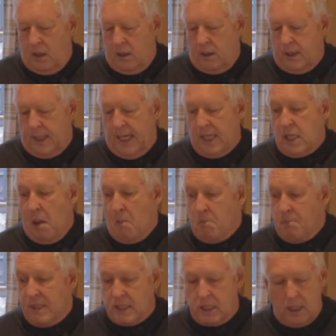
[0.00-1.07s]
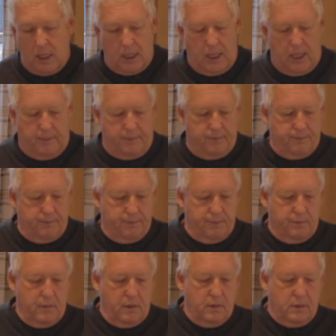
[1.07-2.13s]
d'être missionnaires
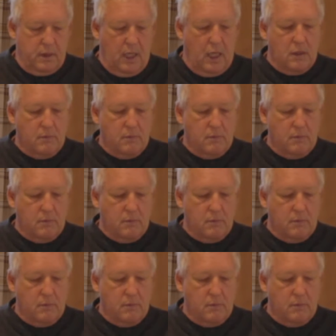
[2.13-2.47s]
dans